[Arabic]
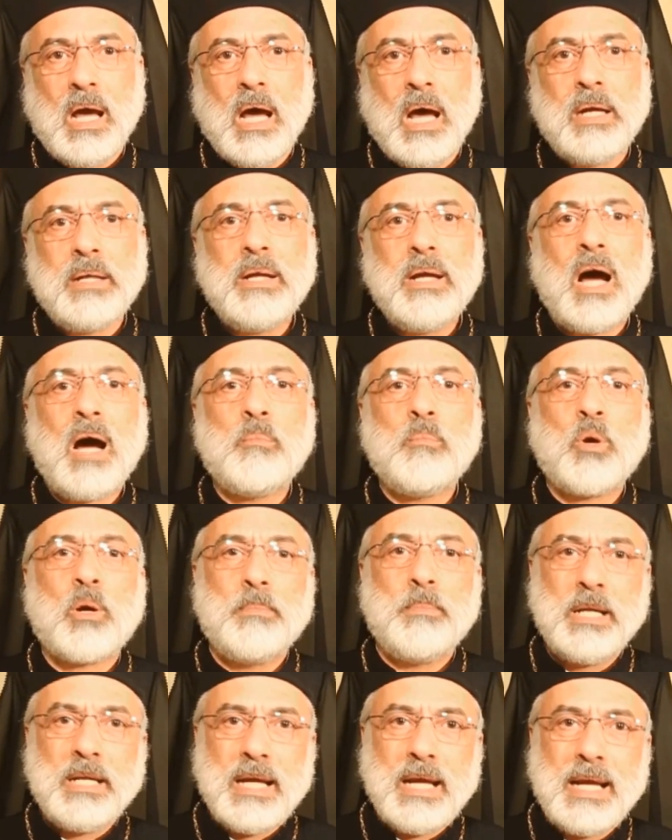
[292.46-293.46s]
أن يعبر
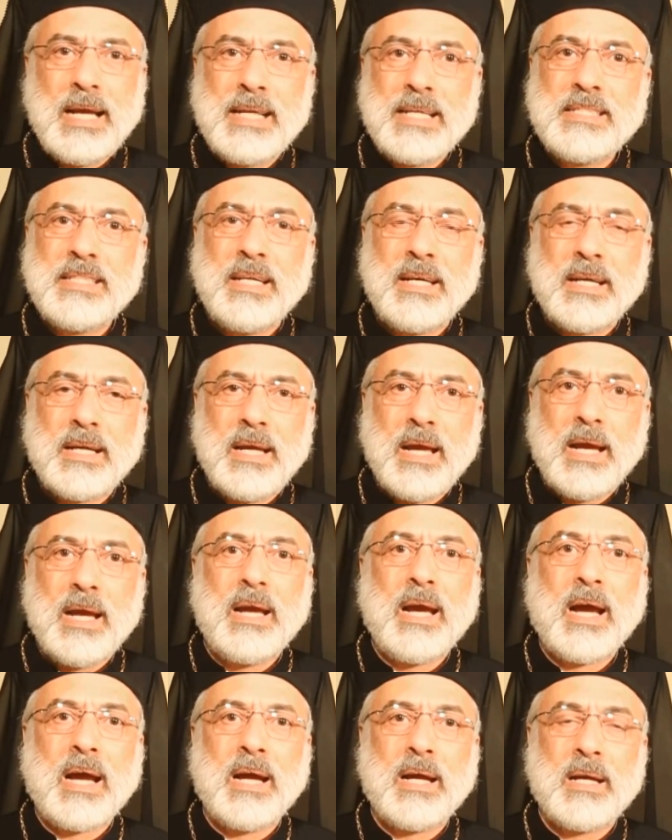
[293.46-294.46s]
بنا هذه
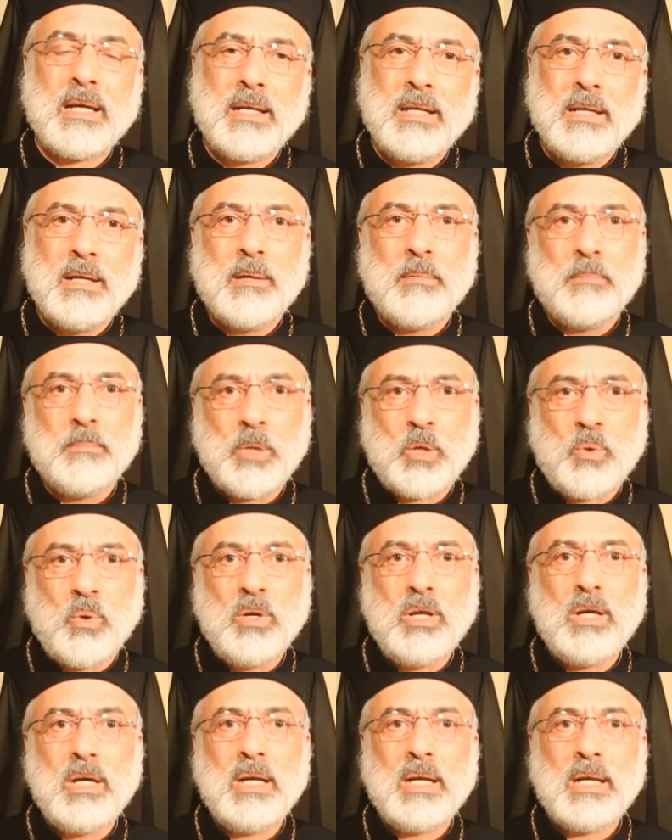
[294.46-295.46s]
الجائحة
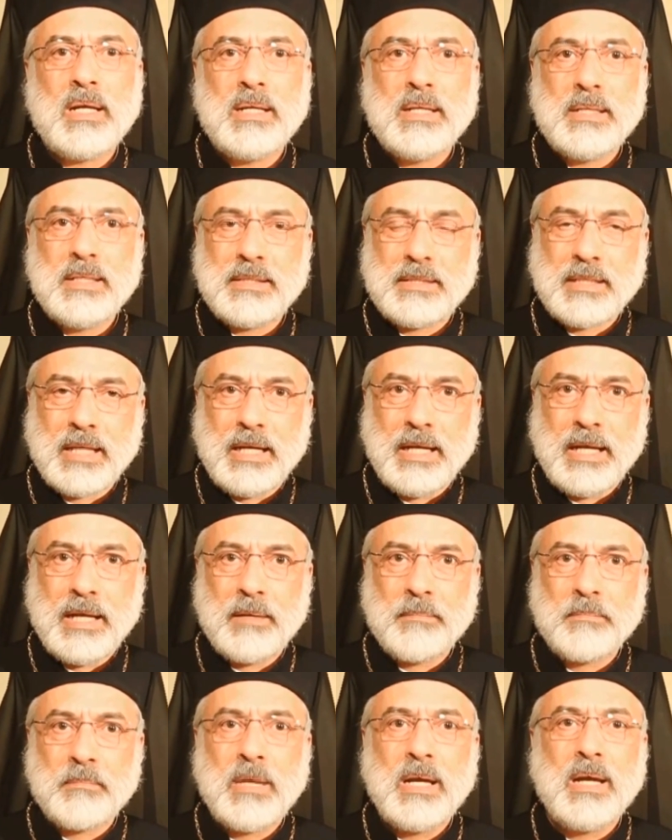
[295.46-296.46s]
بكل
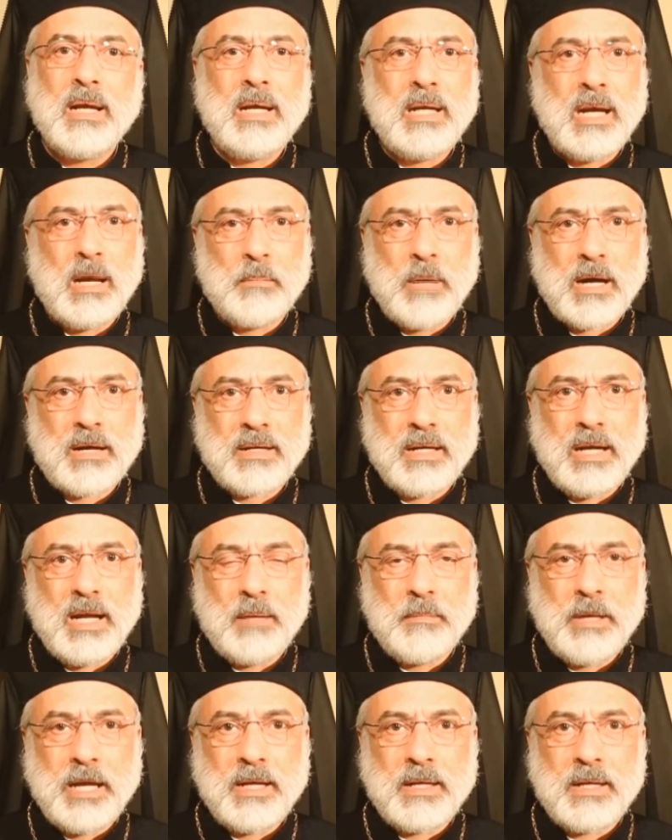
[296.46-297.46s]
سلام إلى بر
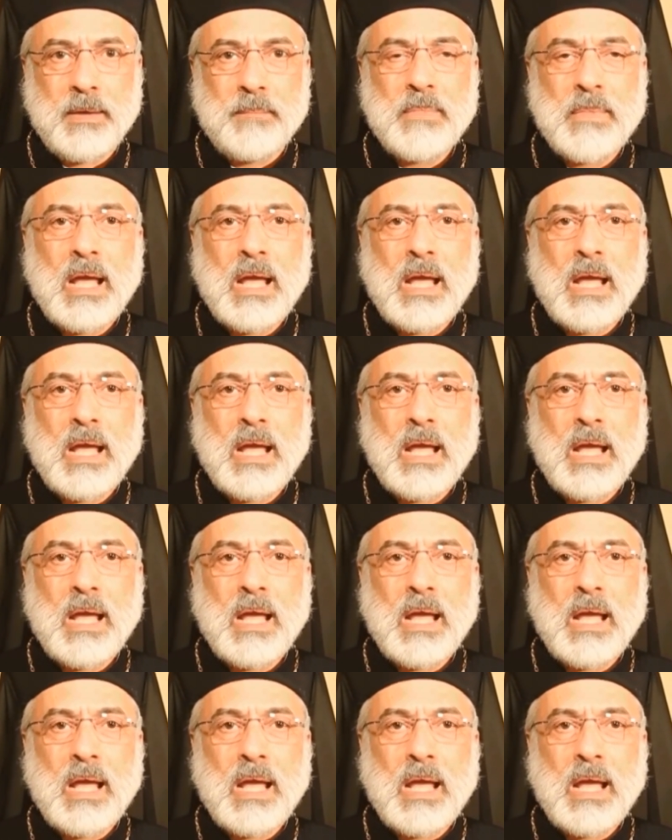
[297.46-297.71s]
الأمان